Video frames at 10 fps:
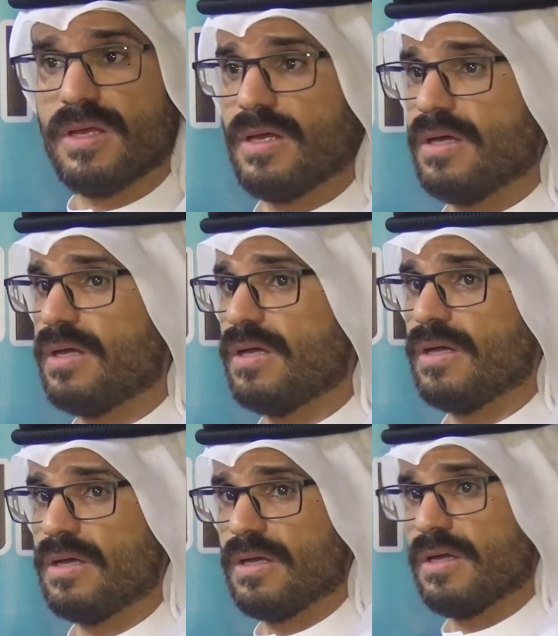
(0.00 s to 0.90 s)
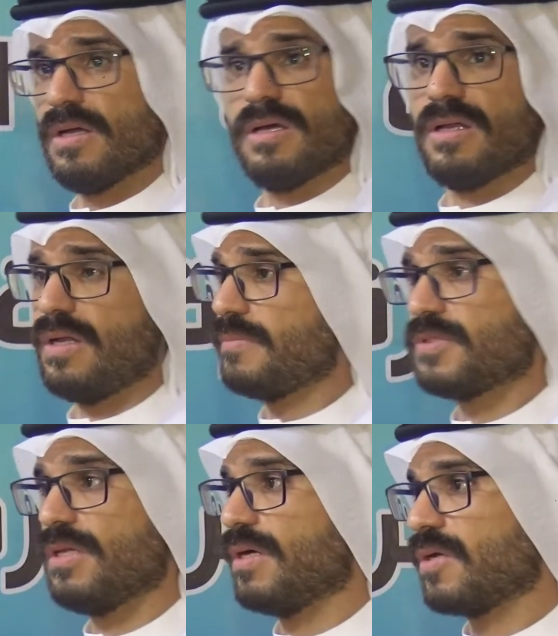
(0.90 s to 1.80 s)
آه
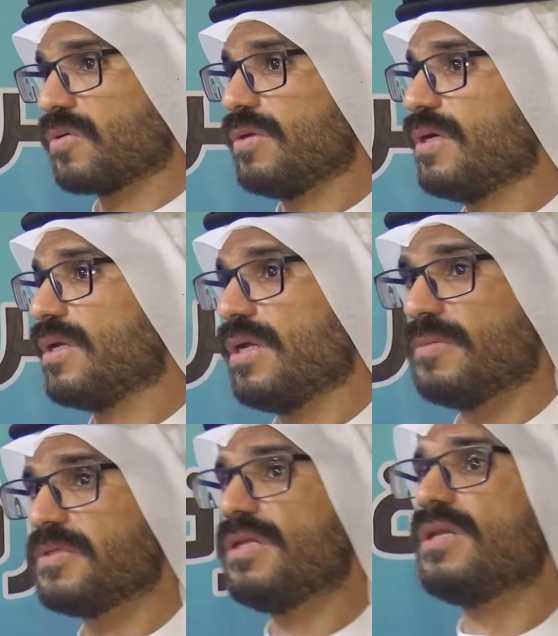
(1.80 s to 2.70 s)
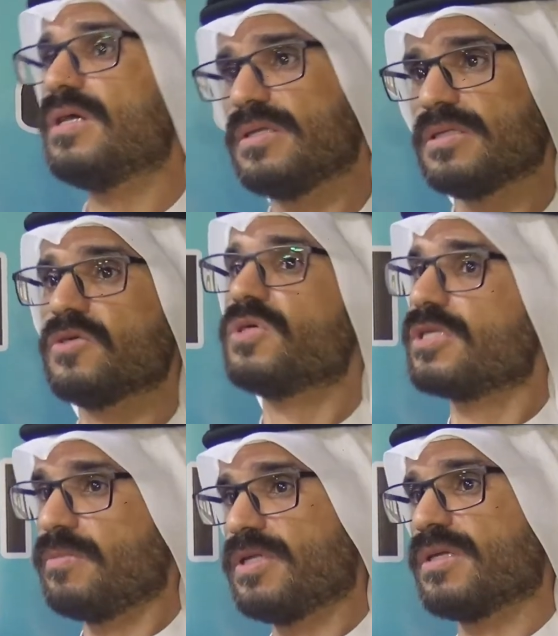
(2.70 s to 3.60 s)
الحمد لله على كل حال الحمد لله ان
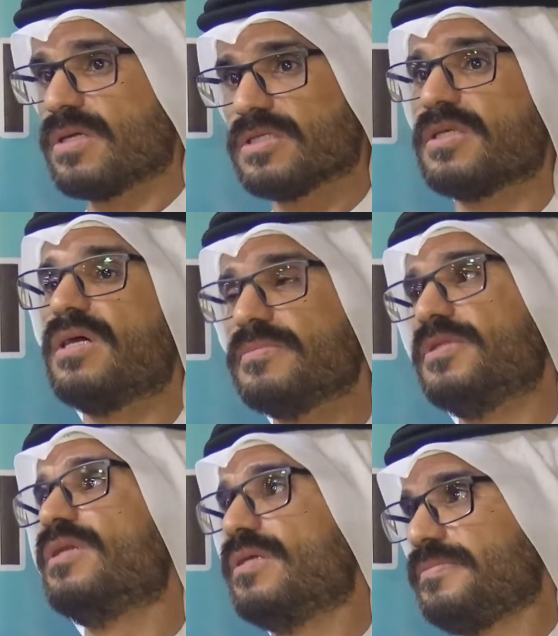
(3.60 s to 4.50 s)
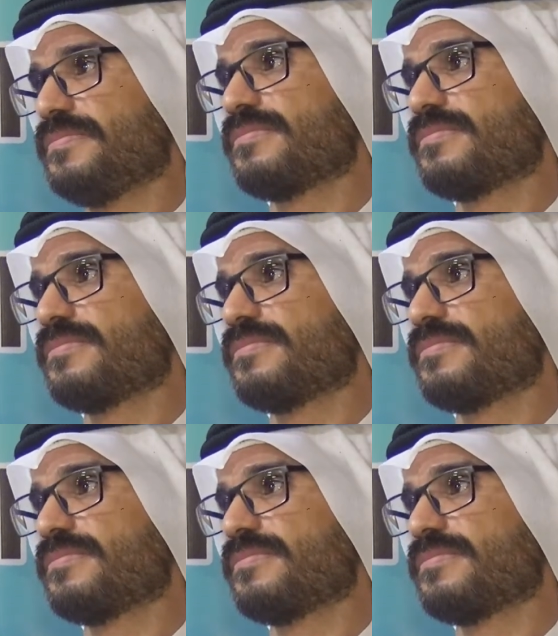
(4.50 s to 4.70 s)
توجنا بهذا الكاس الحمد لله